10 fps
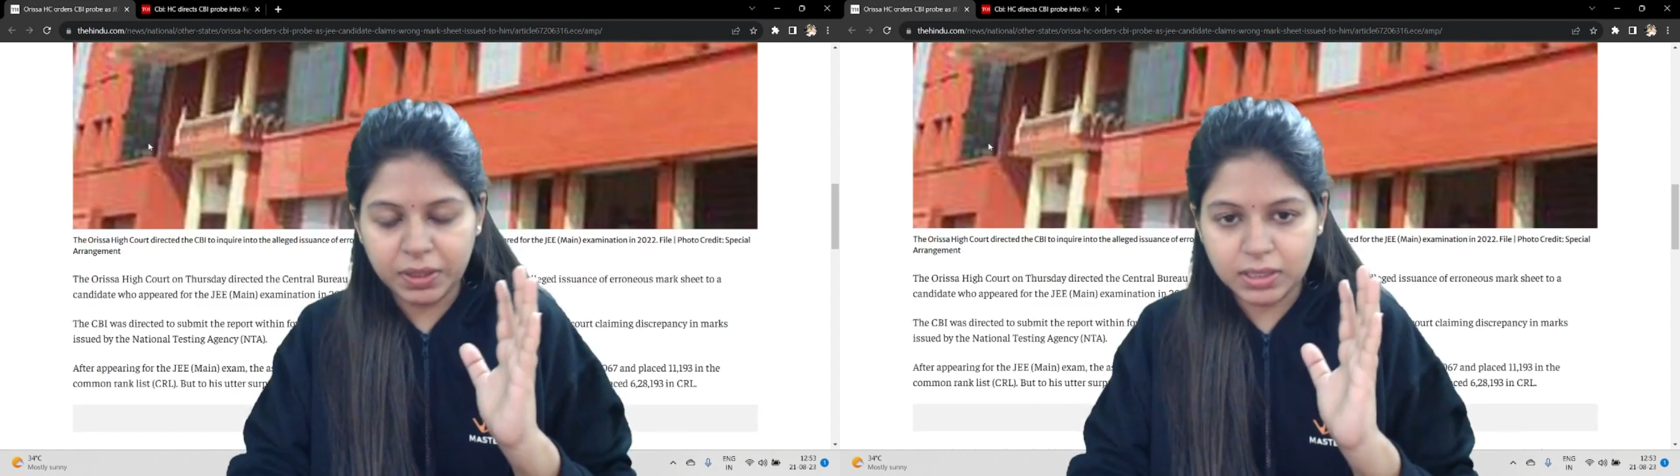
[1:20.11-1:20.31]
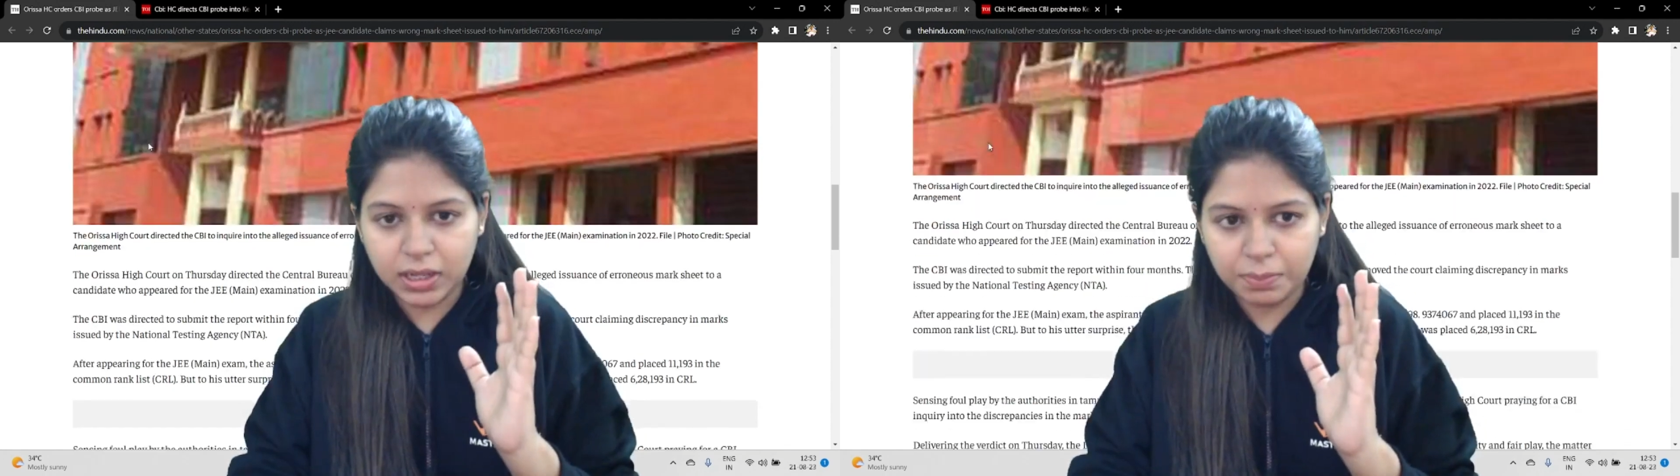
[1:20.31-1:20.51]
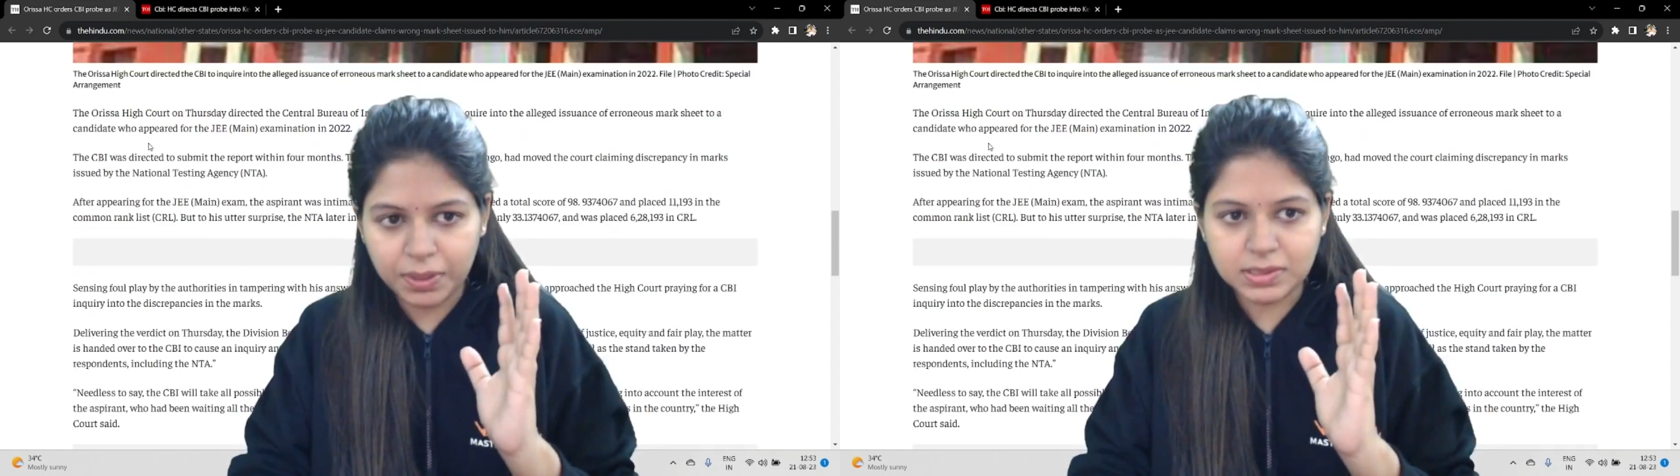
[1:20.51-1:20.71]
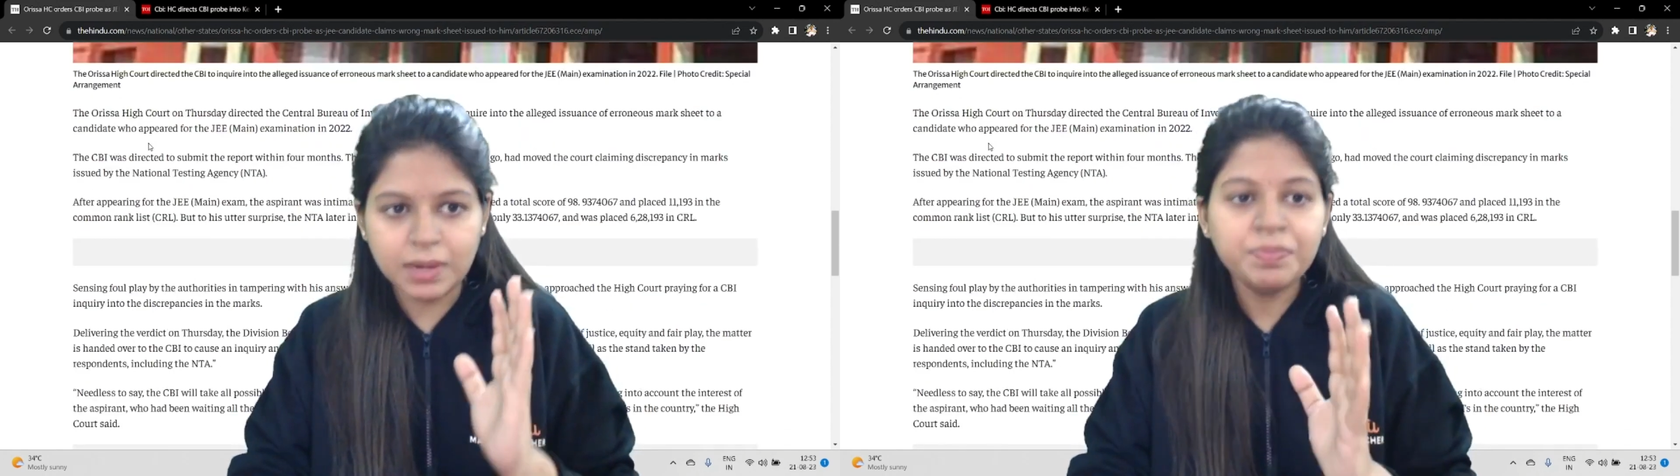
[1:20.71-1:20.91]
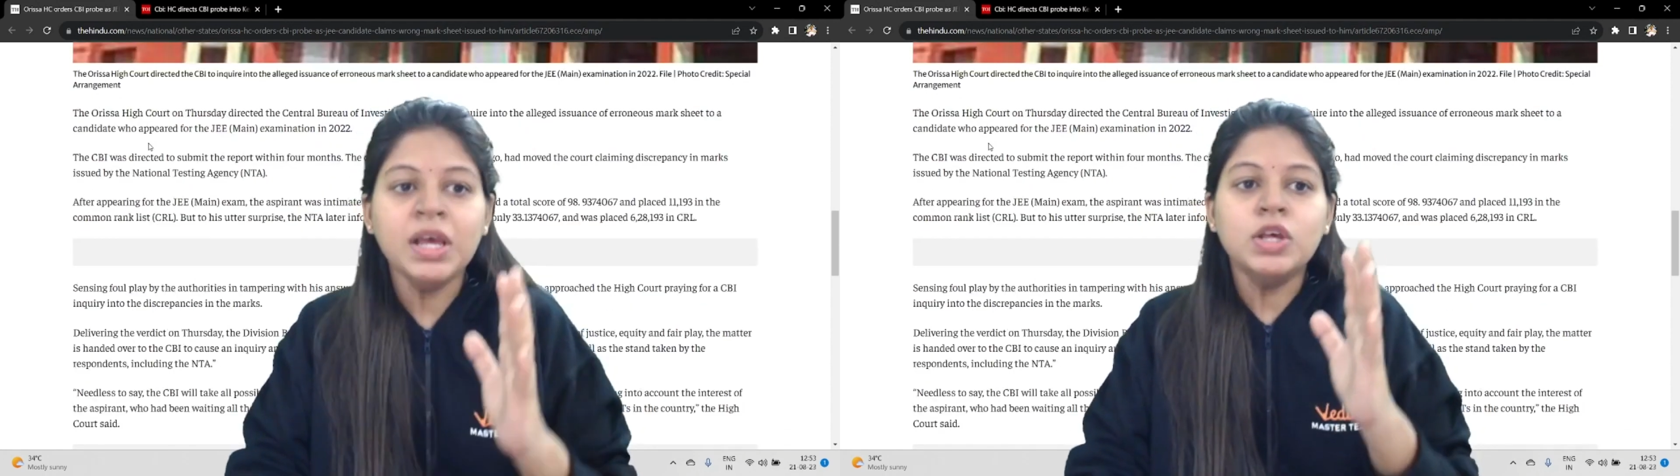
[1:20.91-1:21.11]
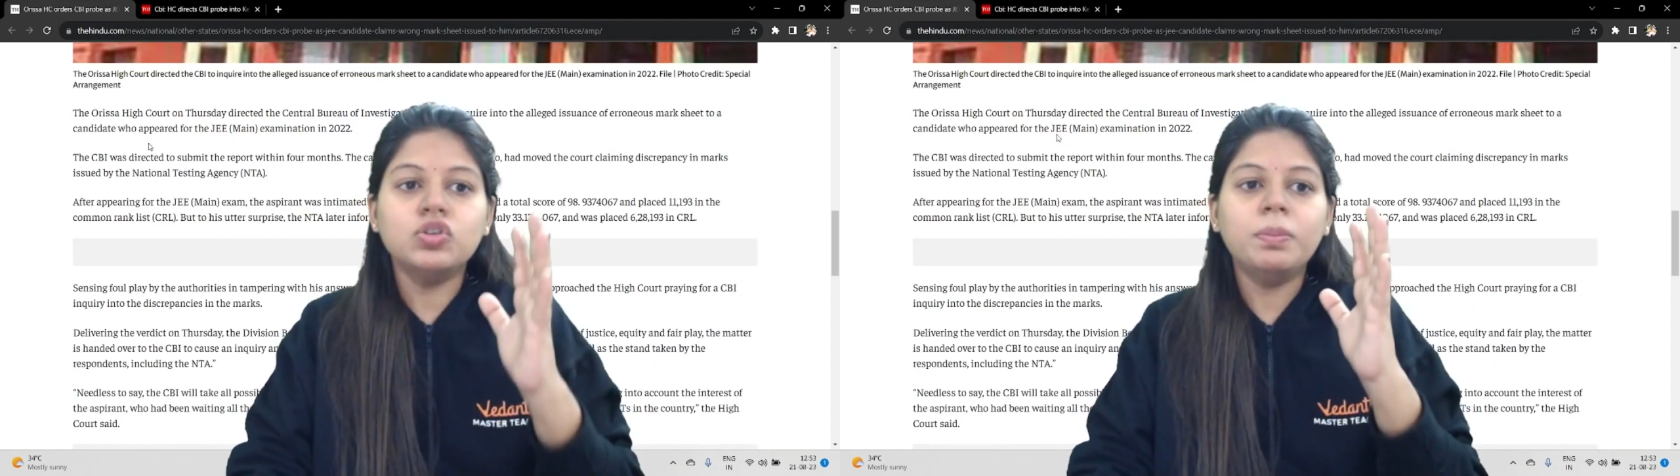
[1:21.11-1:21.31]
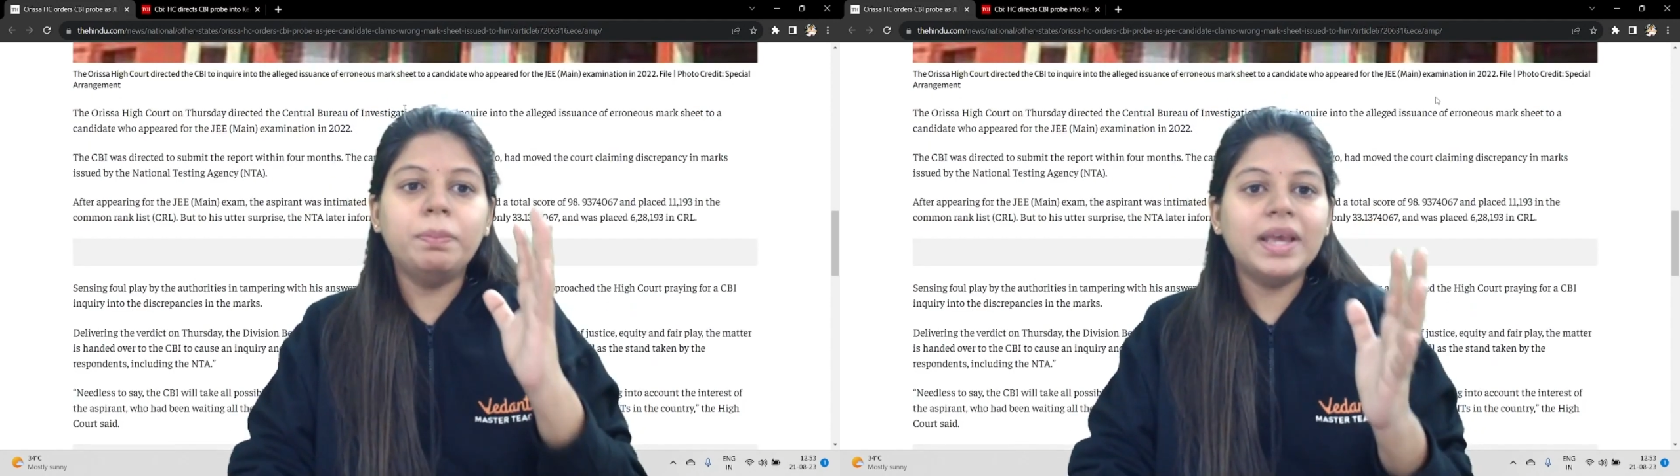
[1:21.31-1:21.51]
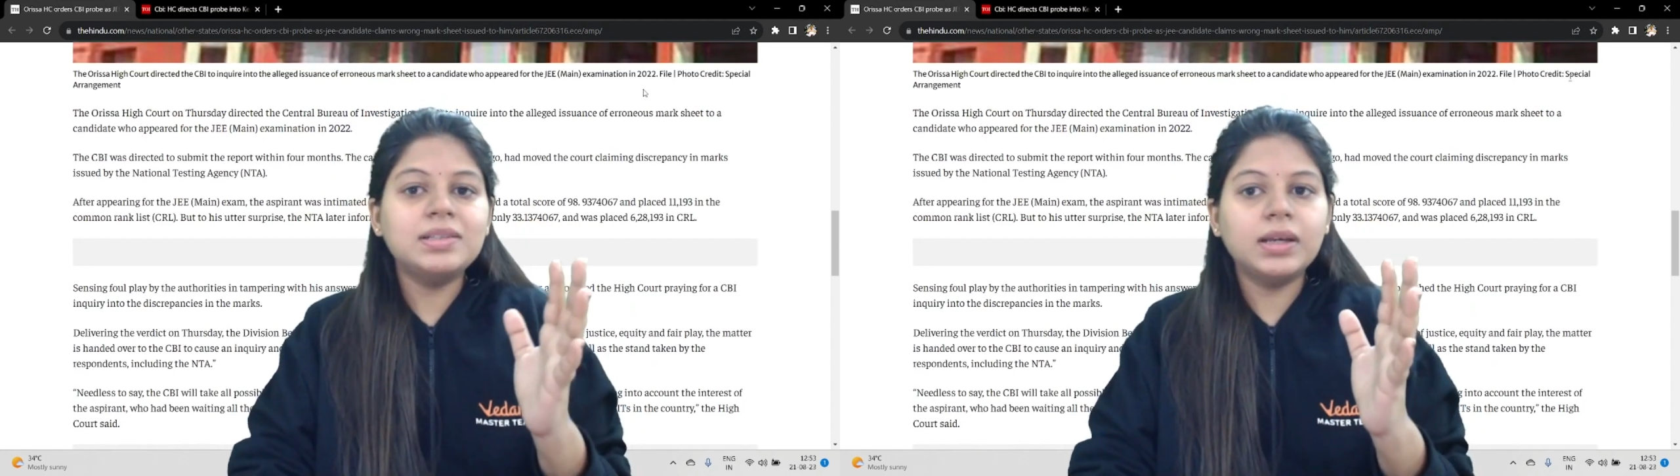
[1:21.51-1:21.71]
பண்ணி தான் நான் பேசுகிறேன் ஸோ
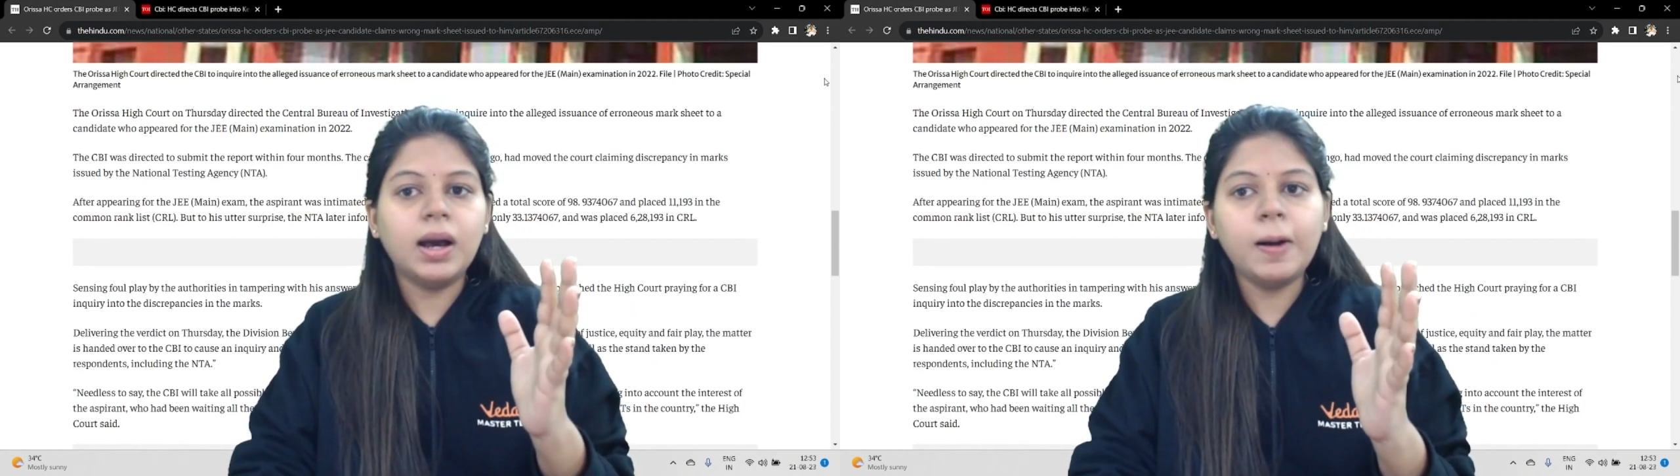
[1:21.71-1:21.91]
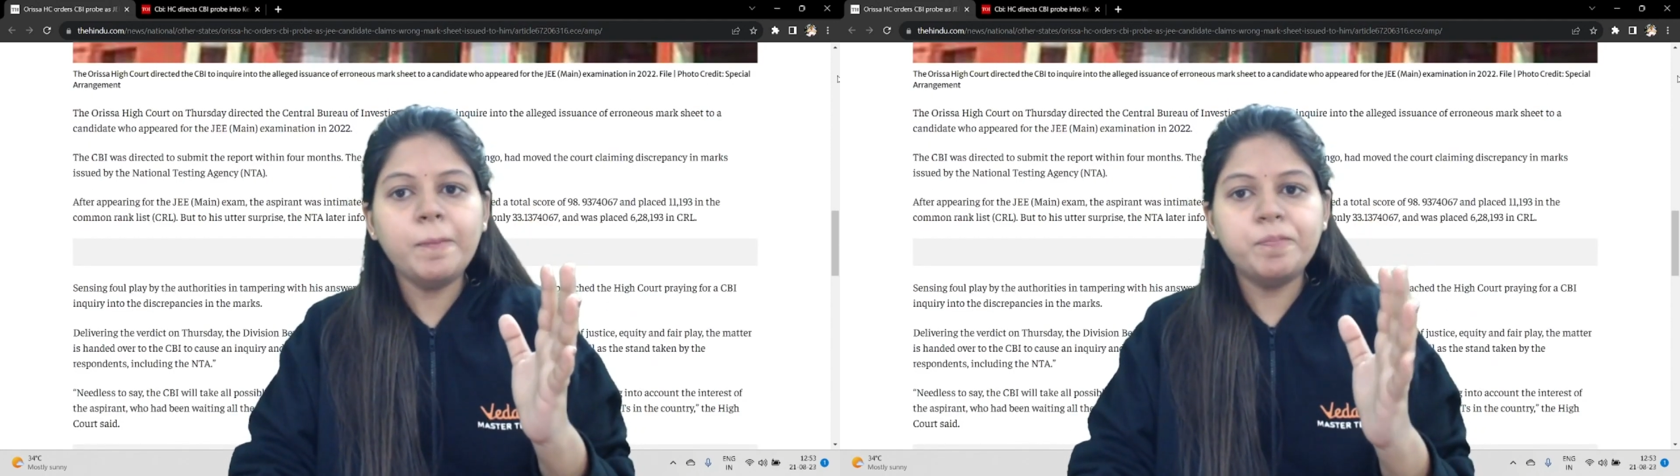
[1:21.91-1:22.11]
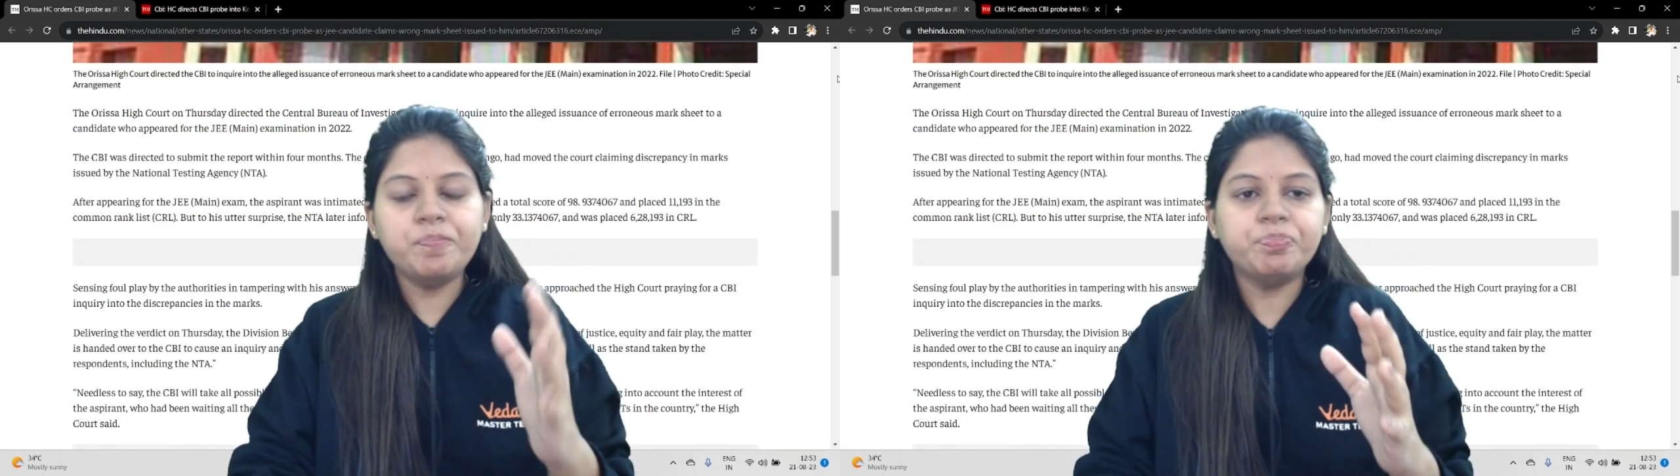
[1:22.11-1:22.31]
பேசிக்காக